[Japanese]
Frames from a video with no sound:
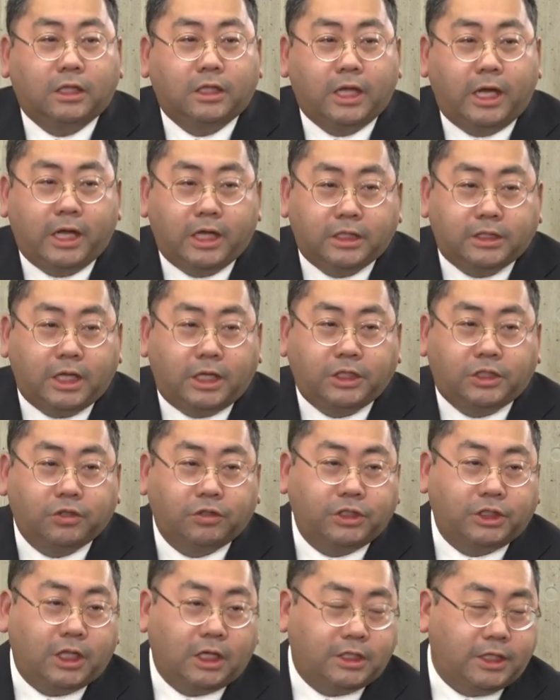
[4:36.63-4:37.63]
えー、全
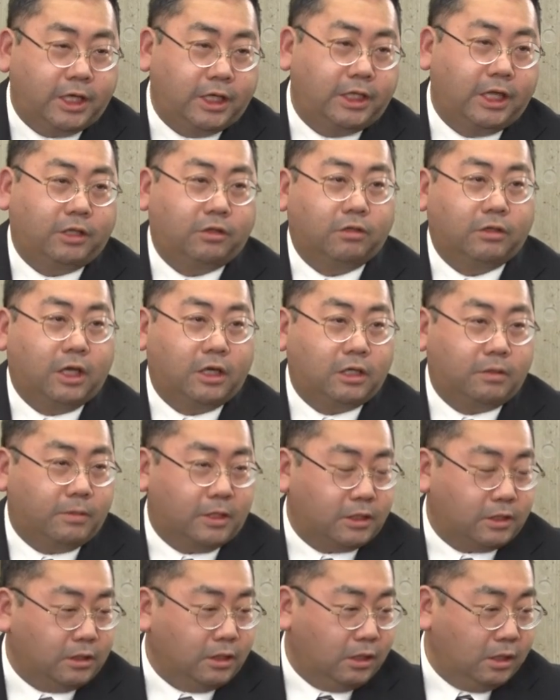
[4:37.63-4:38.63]
焼した正殿となり
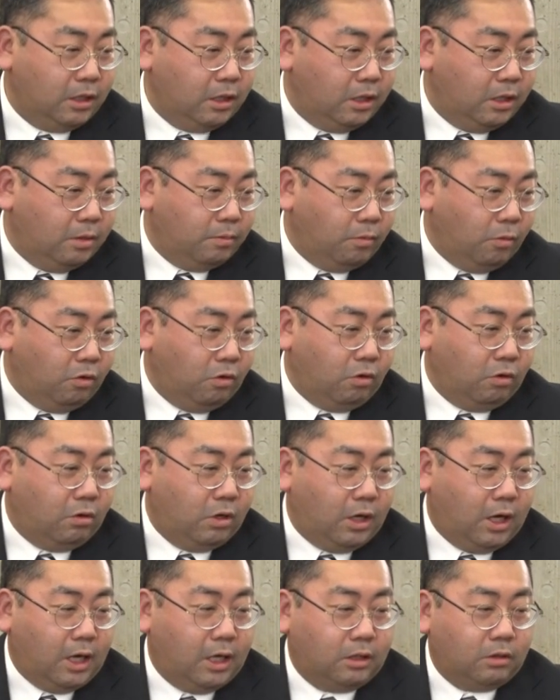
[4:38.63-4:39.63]
ます。も
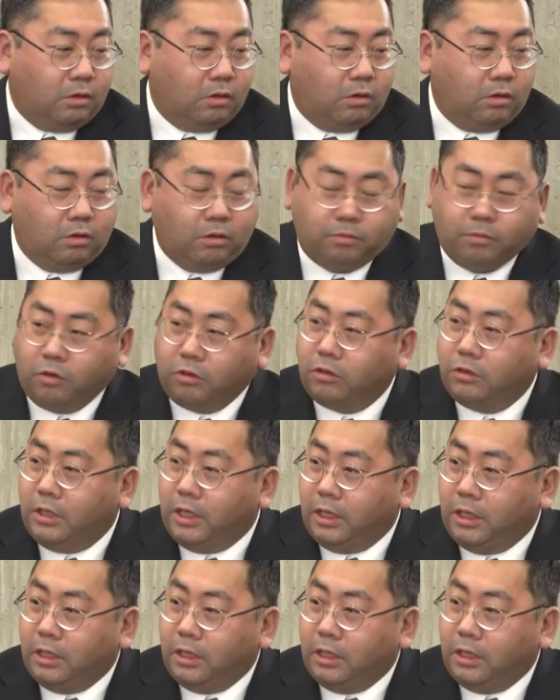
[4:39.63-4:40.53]
うあの木